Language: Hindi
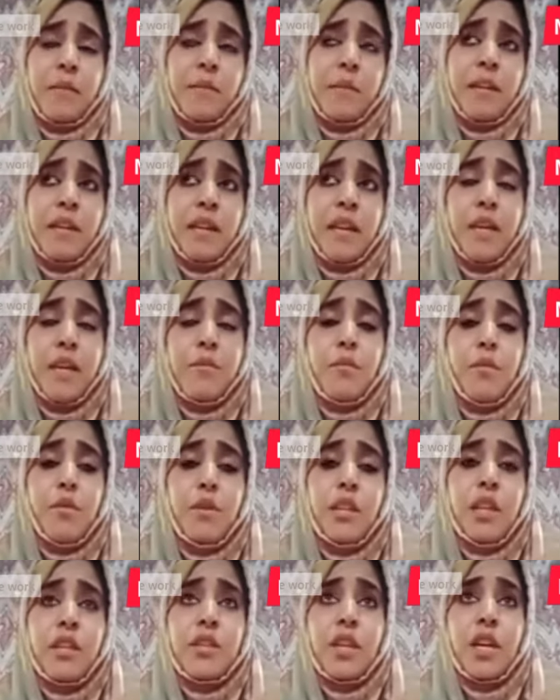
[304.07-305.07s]
यही बोलना
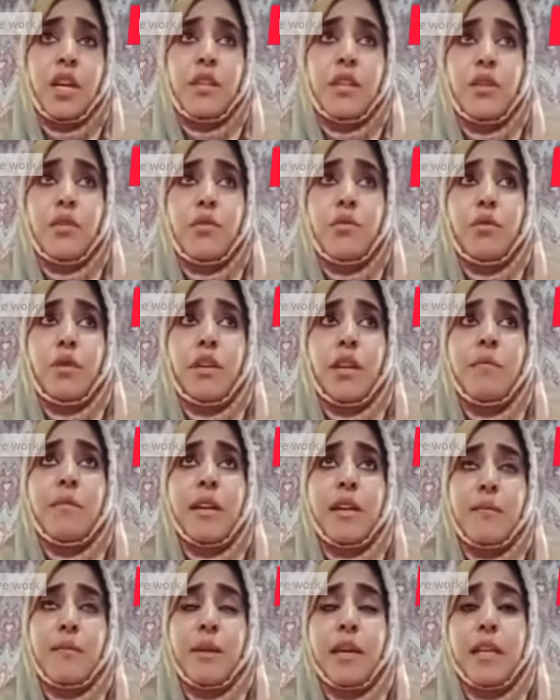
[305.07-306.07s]
चाहती हूँ कि
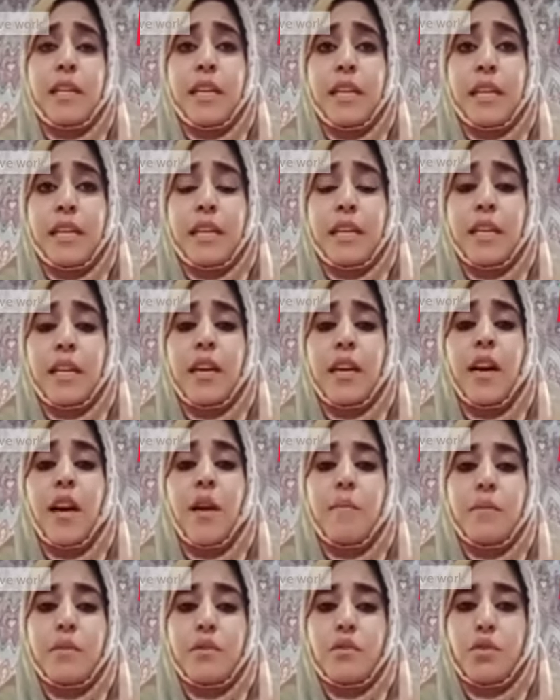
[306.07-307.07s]
मेहरबानी करके आप इस
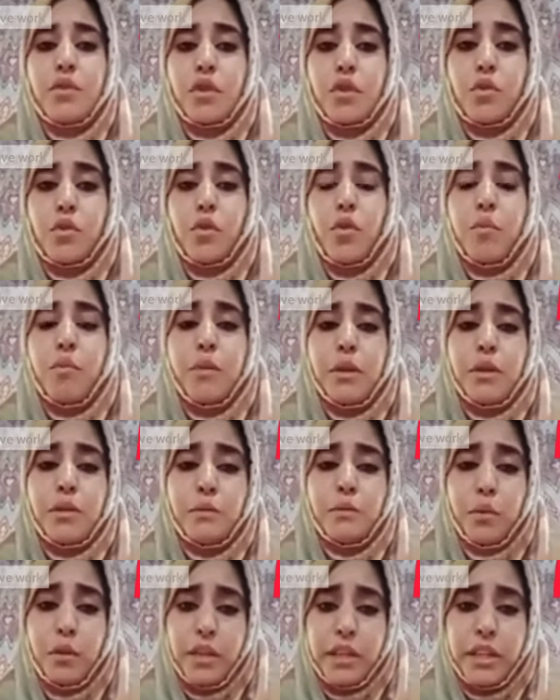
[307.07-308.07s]
चीज़ को
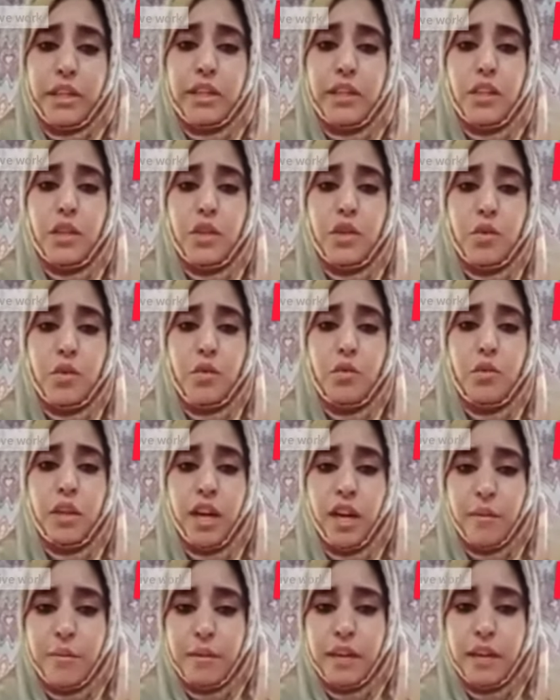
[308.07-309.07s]
पोलिटिकल इशू ना
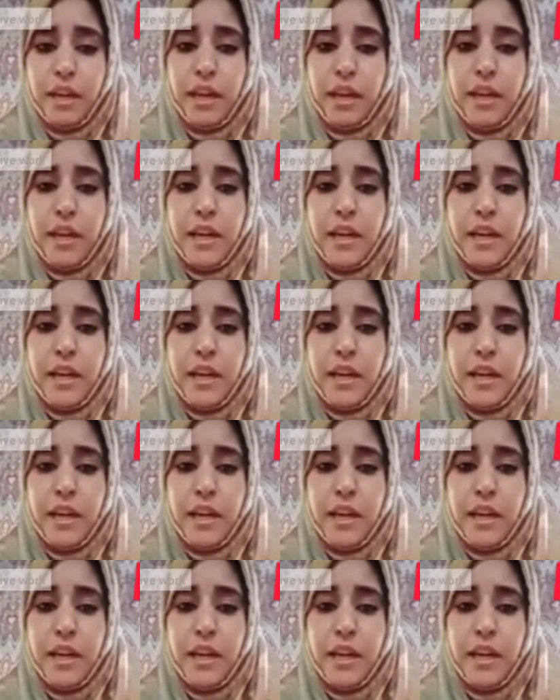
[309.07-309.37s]
बनाएं